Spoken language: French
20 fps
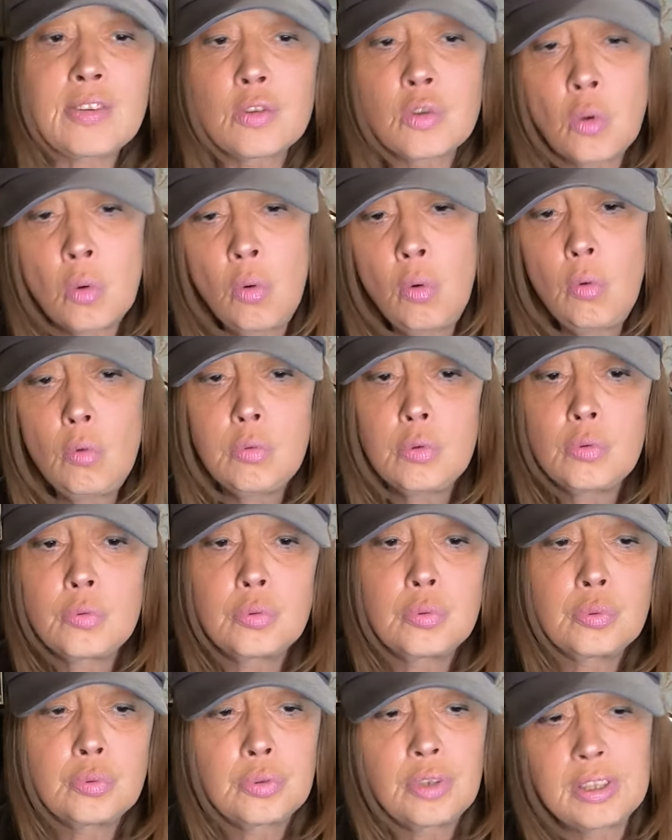vous,
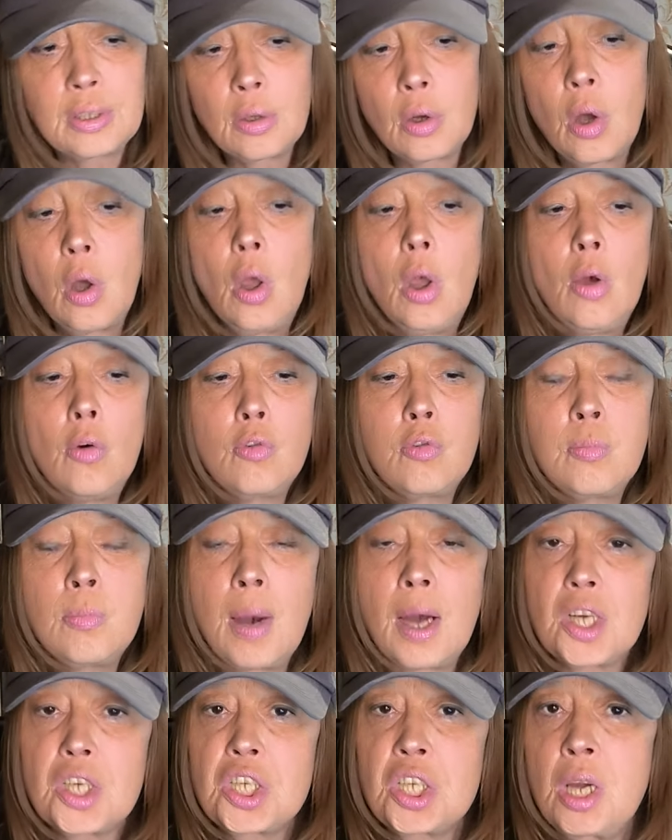vous, faites, euh, vous
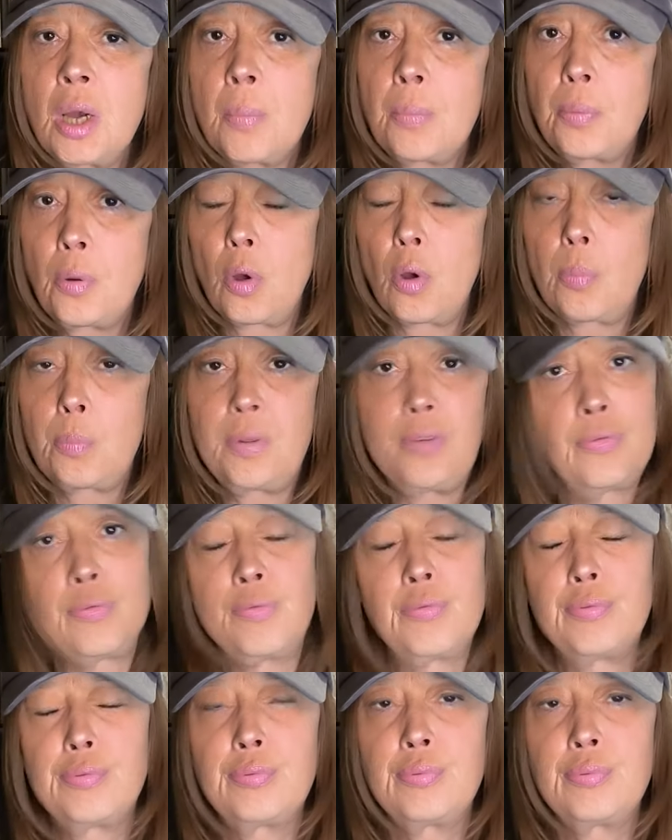marchez un peu, puis vous,